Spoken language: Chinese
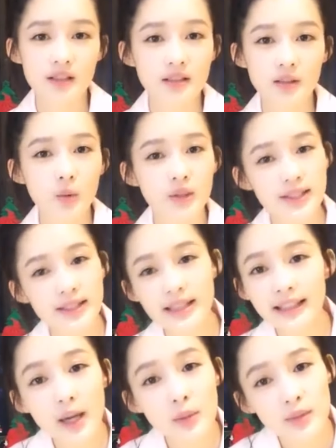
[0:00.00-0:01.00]
没关系，
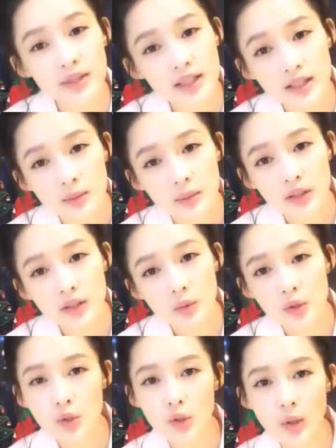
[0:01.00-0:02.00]
我现在看不见你
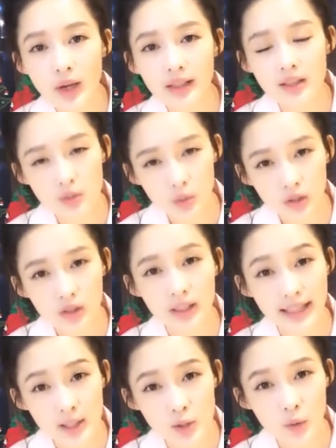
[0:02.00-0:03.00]
们跟我说话，但
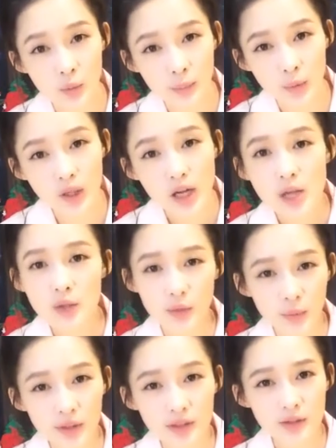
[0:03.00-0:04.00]
是我可以看重
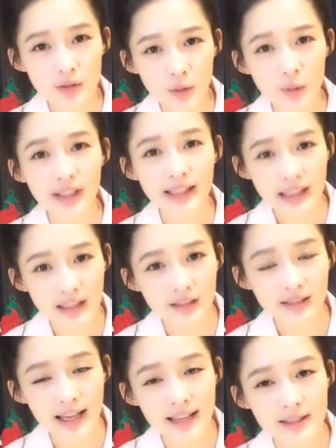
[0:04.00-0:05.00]
播。重播的时候，我
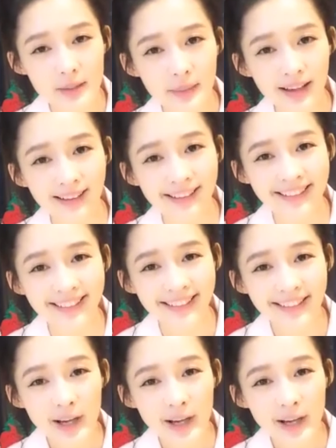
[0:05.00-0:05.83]
应该能看见吧？